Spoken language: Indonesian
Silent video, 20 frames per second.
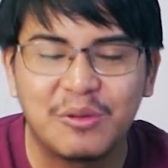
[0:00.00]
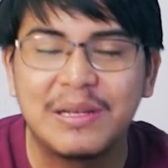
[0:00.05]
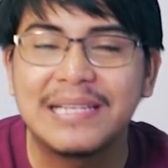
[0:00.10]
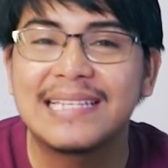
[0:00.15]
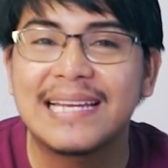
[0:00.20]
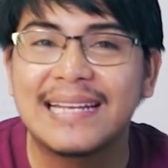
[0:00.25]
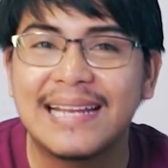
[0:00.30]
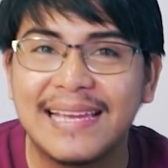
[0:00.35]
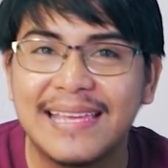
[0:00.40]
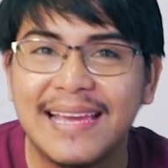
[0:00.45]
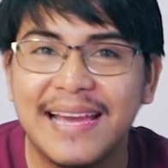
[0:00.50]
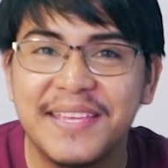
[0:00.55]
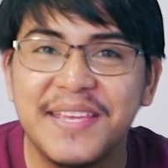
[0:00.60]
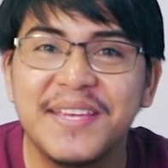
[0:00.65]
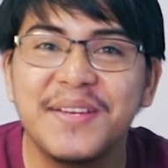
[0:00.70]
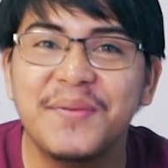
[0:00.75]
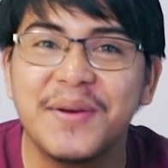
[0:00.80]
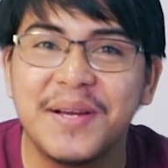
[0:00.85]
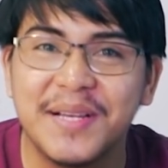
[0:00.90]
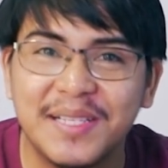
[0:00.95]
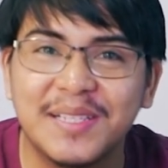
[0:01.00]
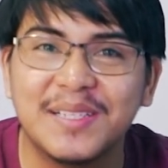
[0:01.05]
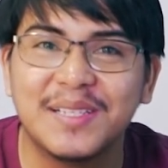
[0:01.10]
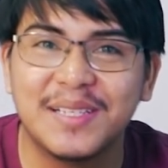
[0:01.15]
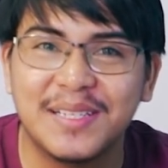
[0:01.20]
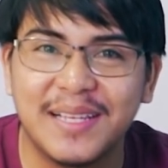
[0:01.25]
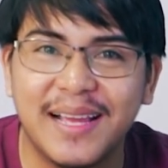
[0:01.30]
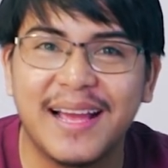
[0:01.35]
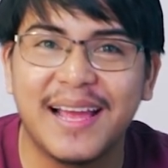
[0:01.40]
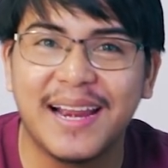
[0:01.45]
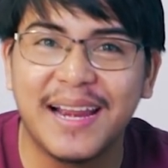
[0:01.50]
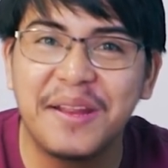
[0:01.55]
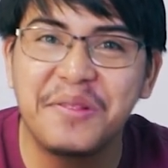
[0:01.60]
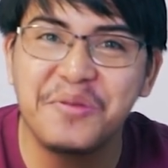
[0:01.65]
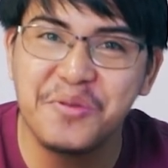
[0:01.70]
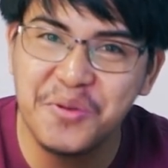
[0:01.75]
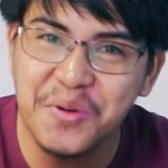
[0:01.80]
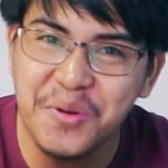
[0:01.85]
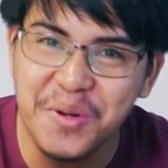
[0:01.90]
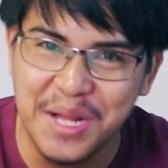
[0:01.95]
tulisan ayahnya
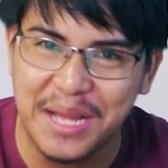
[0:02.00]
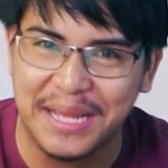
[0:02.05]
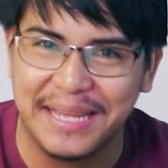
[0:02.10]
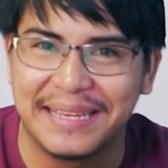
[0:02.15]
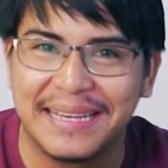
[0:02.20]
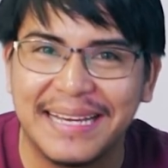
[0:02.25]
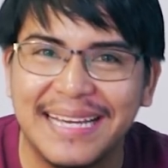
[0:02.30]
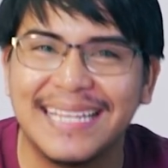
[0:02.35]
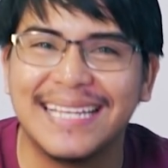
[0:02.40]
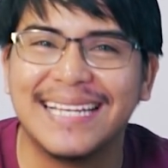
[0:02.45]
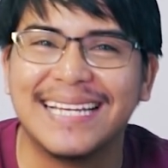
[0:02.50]
keren juga ya.